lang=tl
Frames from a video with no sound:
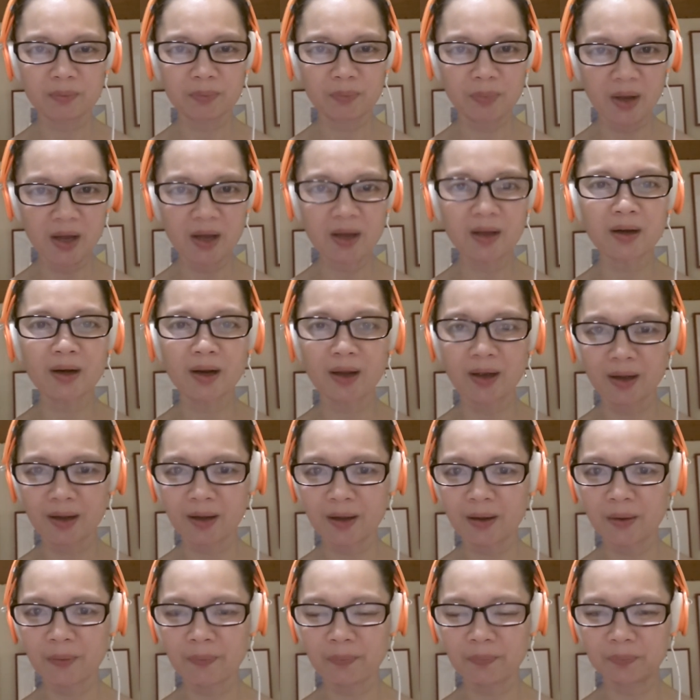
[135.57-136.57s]

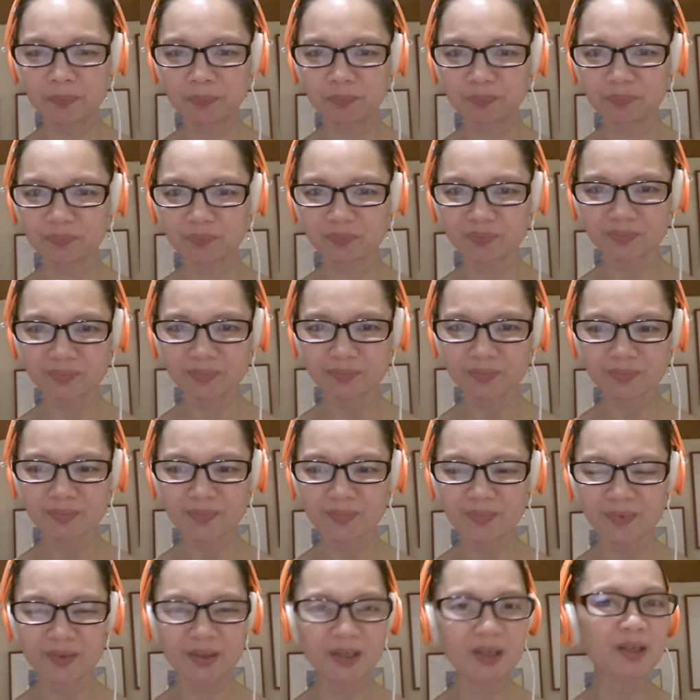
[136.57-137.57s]
Para
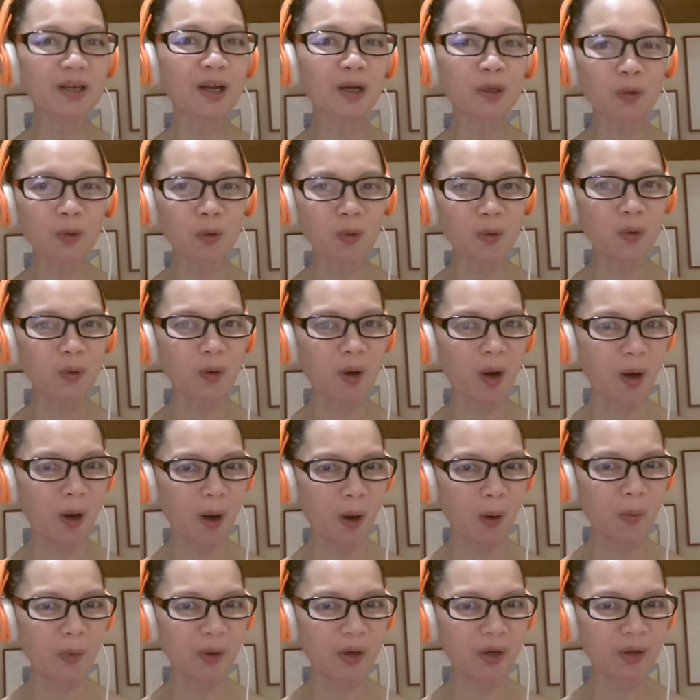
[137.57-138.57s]
tingnan ko kung
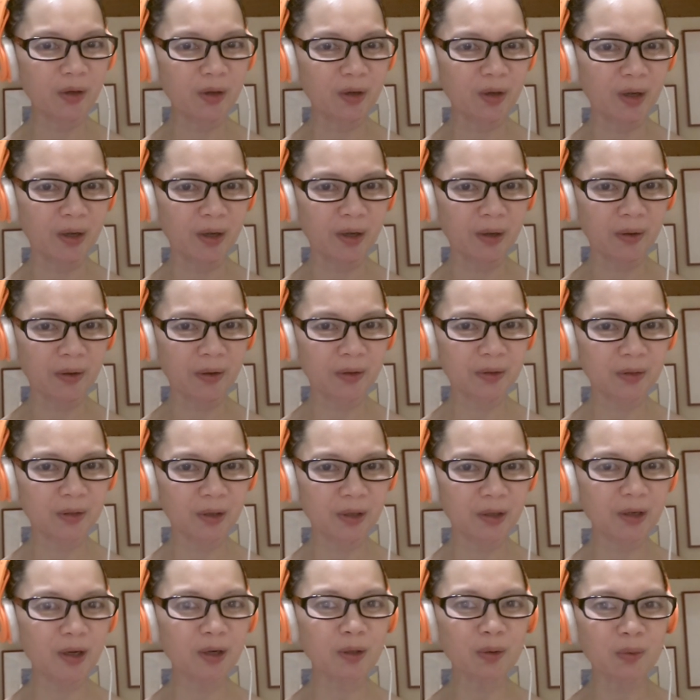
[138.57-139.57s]
gagawin niya.
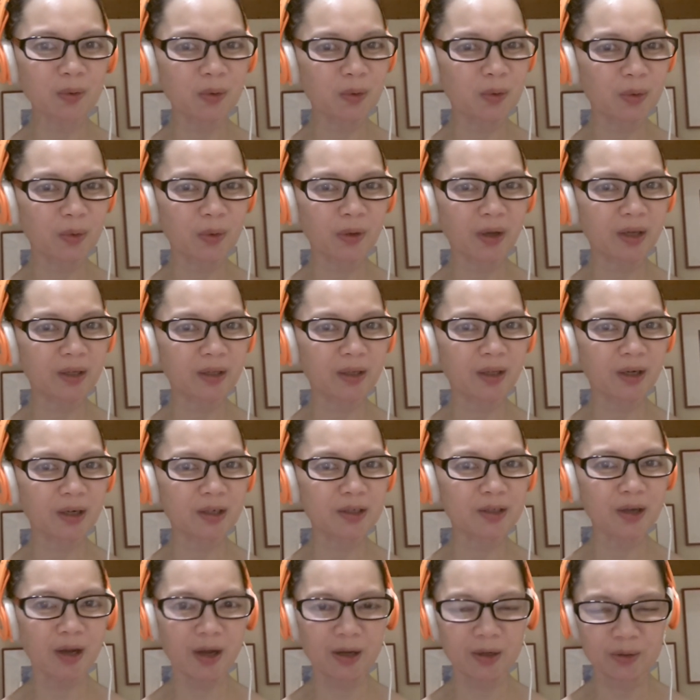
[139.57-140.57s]
Tingnan ko kung
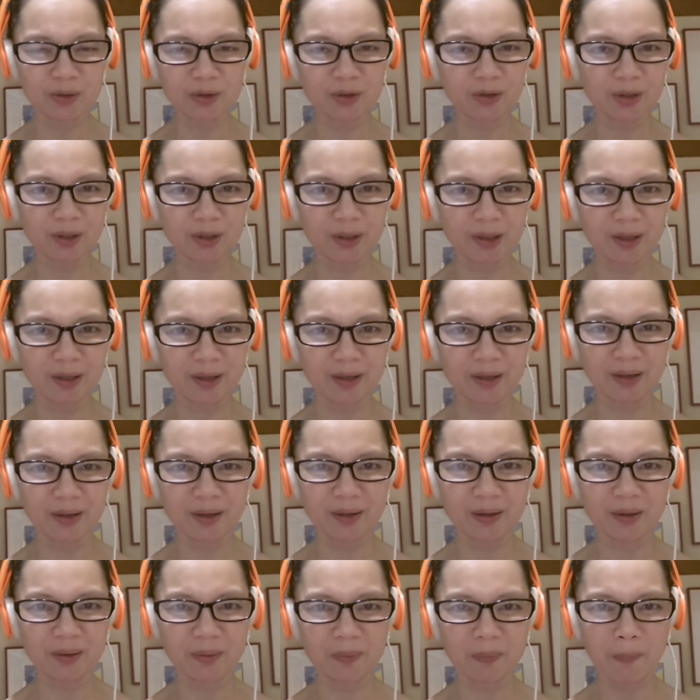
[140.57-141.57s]
interesado siya
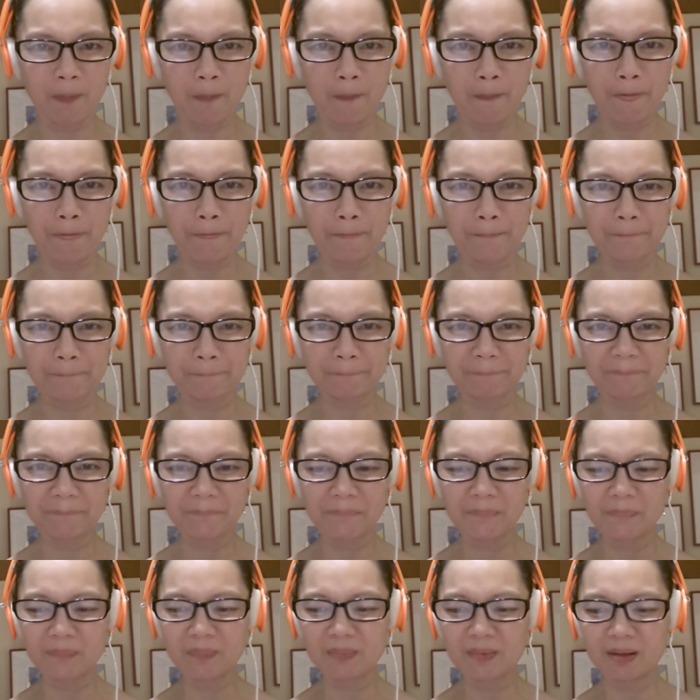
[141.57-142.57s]
talaga.
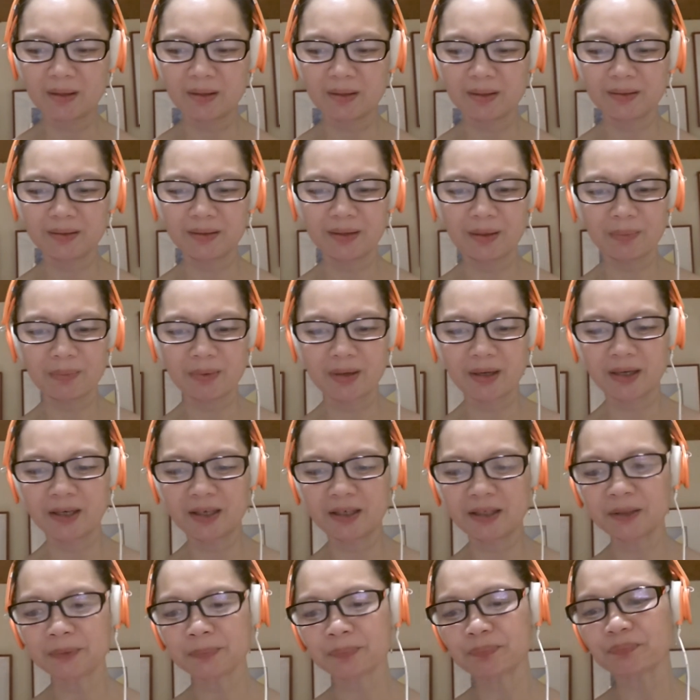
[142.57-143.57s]
'Di
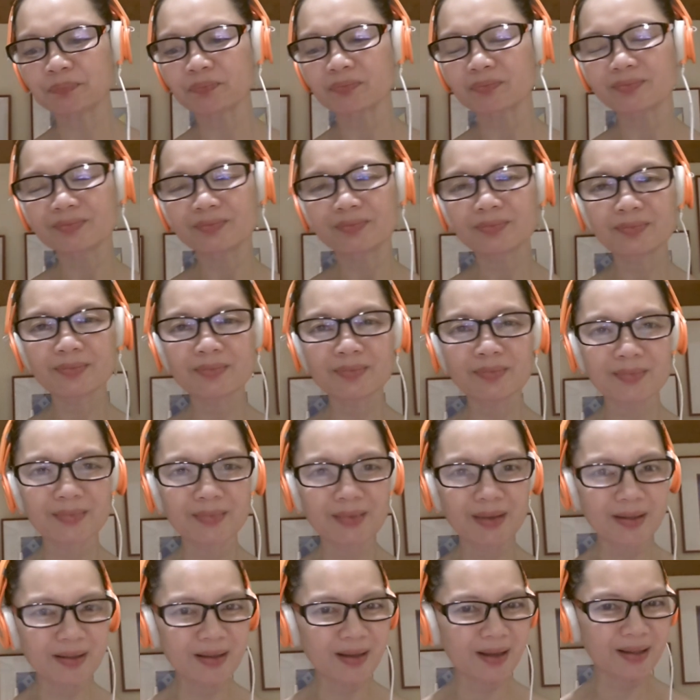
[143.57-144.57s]
diba?
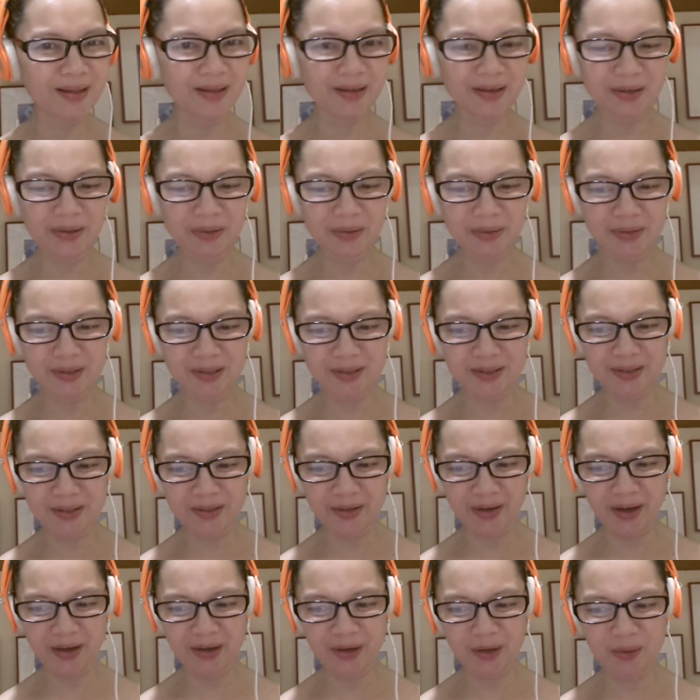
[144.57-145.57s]
And hello, is
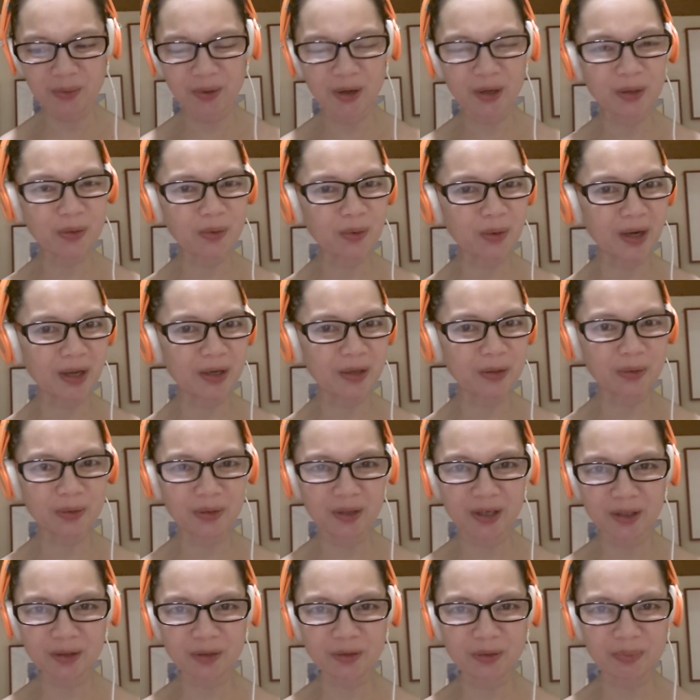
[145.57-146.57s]
there anyone who can do
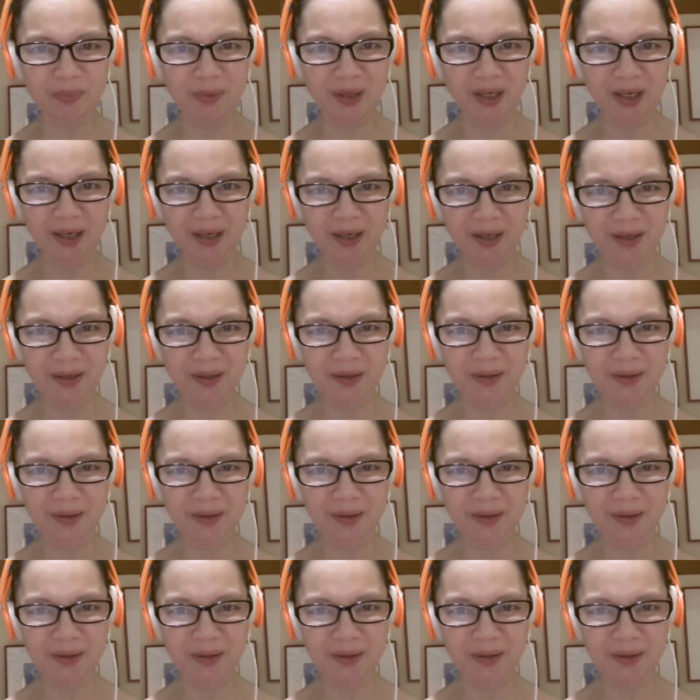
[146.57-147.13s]
that to me?